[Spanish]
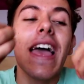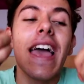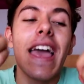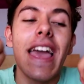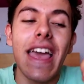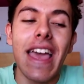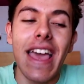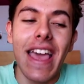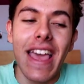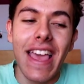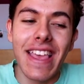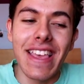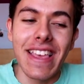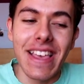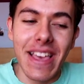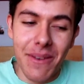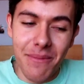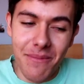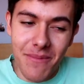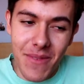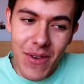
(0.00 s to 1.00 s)
eh, y
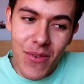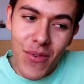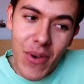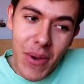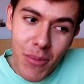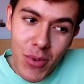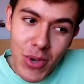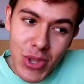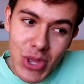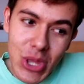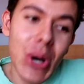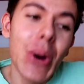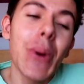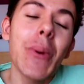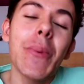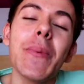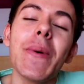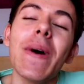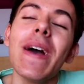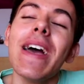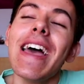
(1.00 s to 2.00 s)
que me fue muy
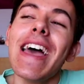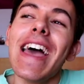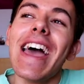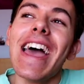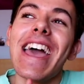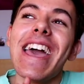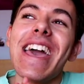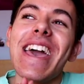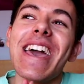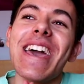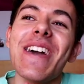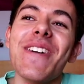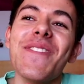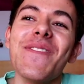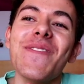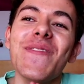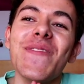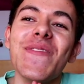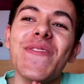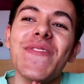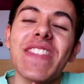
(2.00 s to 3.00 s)
top
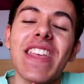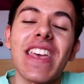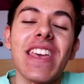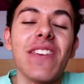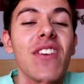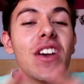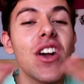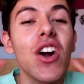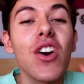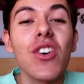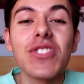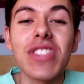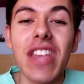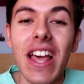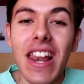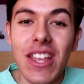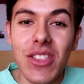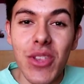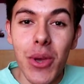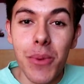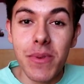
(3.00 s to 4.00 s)
em, y vengo a
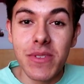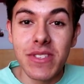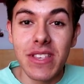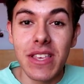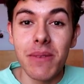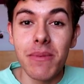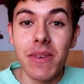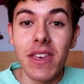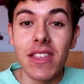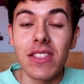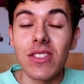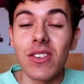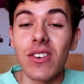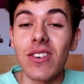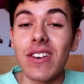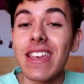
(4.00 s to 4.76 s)
contarles todo el procedimiento.